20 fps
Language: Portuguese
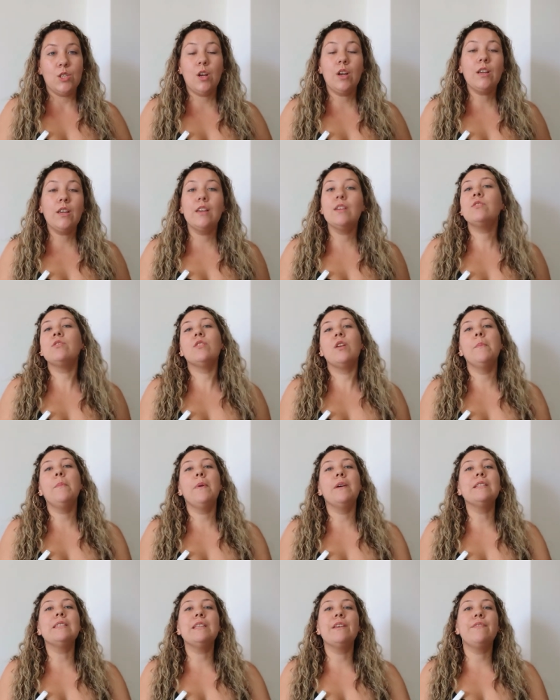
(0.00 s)
Só que isso não
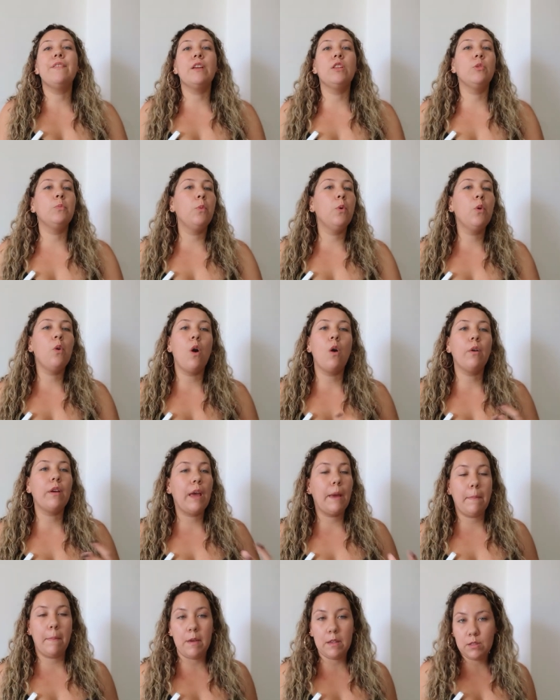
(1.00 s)
pode ser feito por
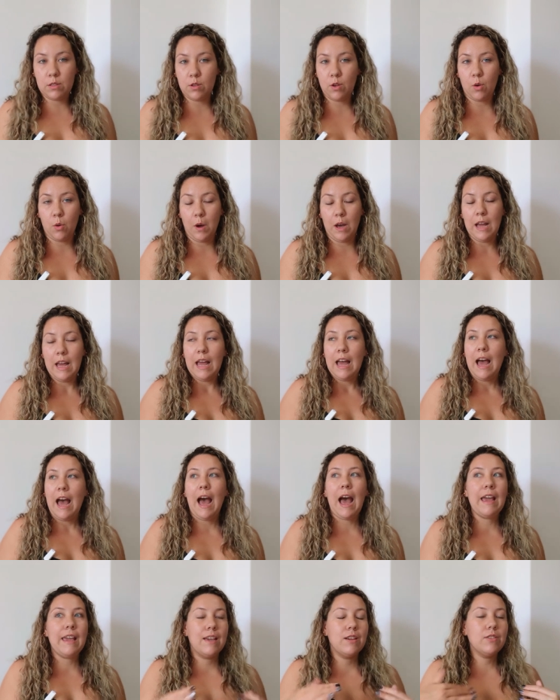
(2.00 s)
qualquer pessoa.
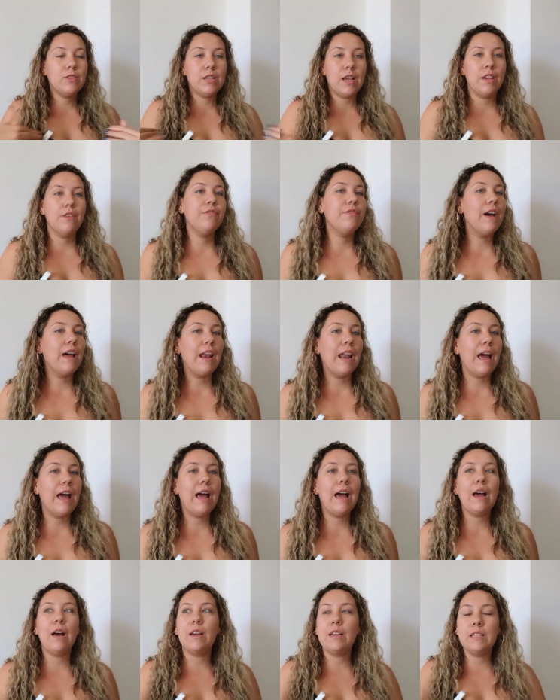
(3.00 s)
Ah, eu sei
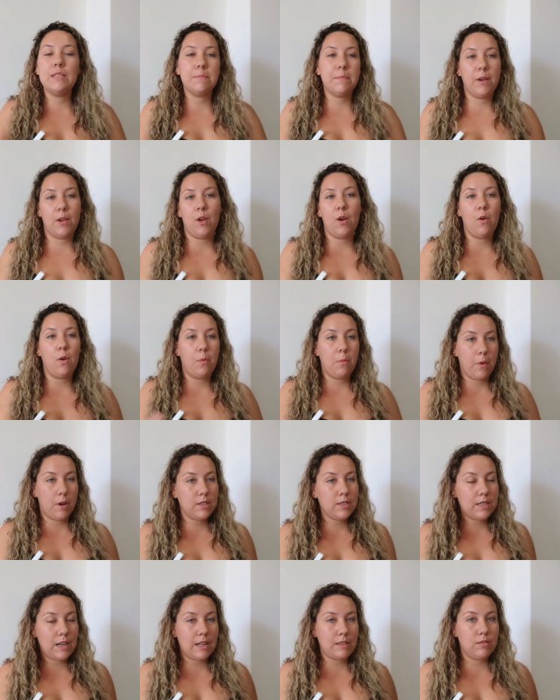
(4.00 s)
falar espanhol, eu
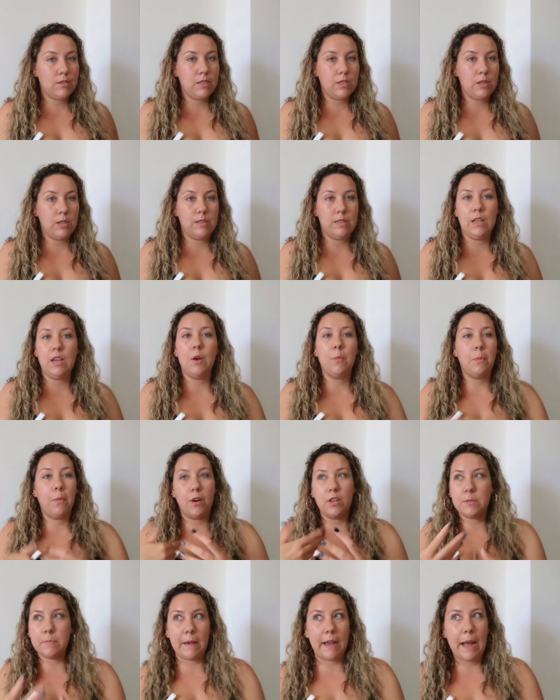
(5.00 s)
posso traduzir sozinho, eu
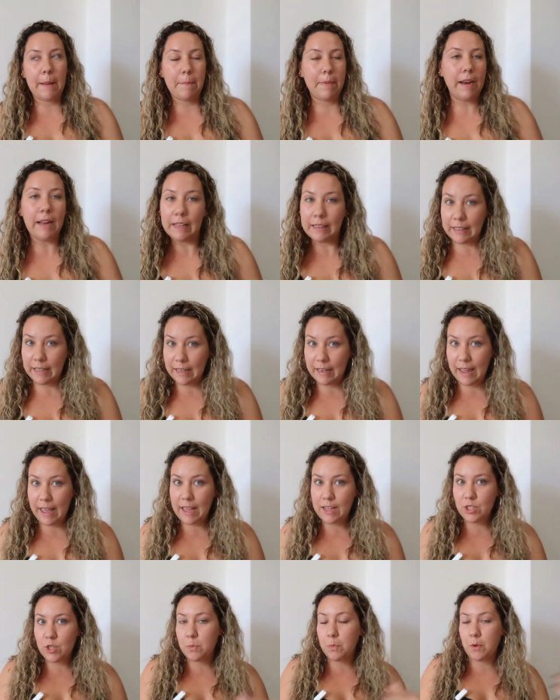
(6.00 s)
posso pegar pela
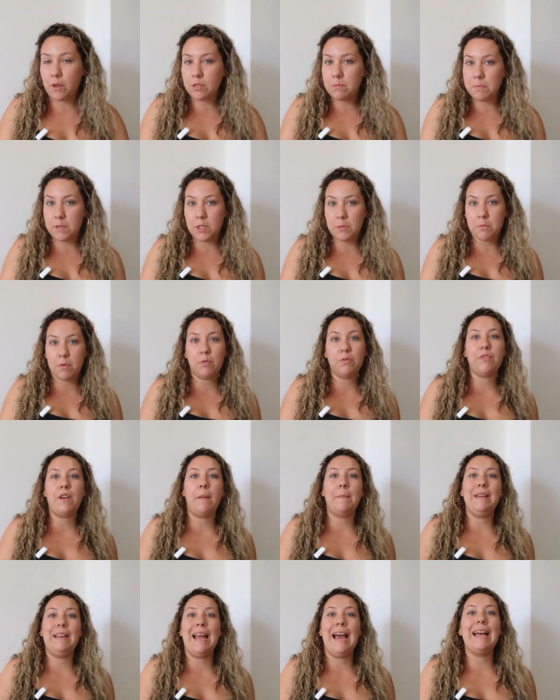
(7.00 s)
internet, eu posso pedir para um
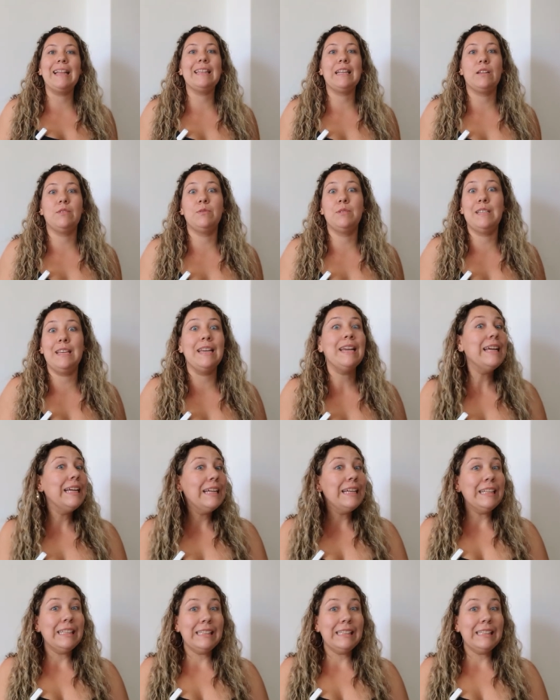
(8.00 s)
familiar traduzir.